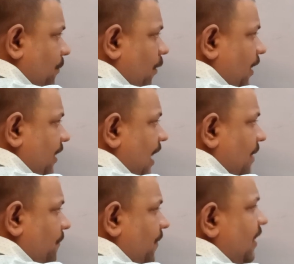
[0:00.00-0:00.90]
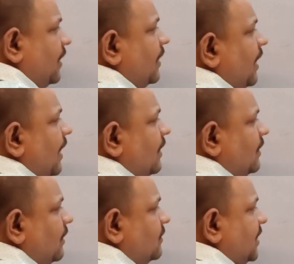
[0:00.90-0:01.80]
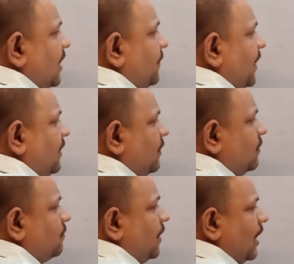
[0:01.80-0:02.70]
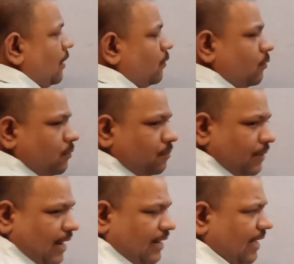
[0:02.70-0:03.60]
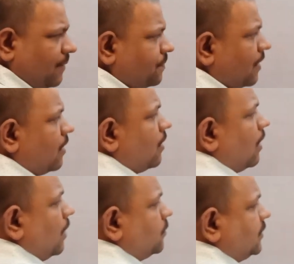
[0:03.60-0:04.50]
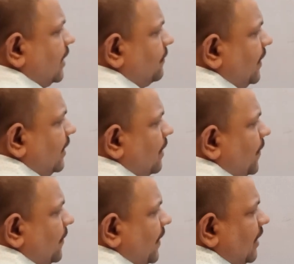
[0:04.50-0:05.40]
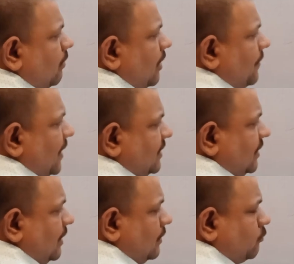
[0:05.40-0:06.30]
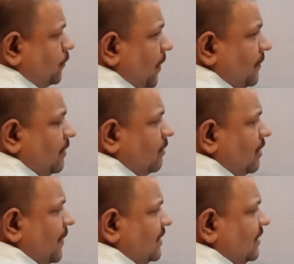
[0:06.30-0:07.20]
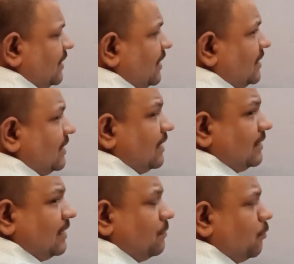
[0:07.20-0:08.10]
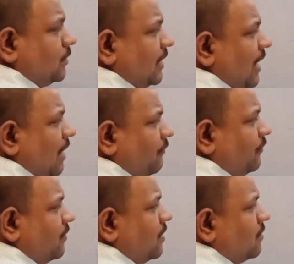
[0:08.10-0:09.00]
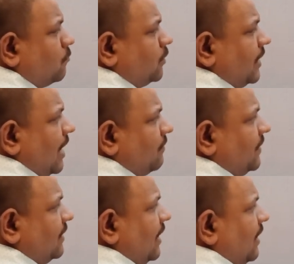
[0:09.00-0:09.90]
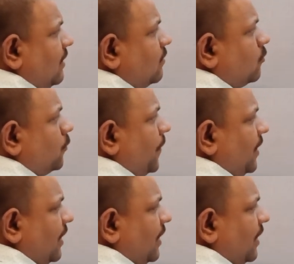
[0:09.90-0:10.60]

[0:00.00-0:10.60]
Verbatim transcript: के पॉइंट एम पे रख के एक सेगमेंट बना लो बना लिया अब उस सेगमेंट का परपेंडिकुलर बाइसेक्टर तो परपेंडिकुलर बाइसेक्टर कैसा करता है मोर देन हाफ मोर देन हाफ दिख रहा है ऊपर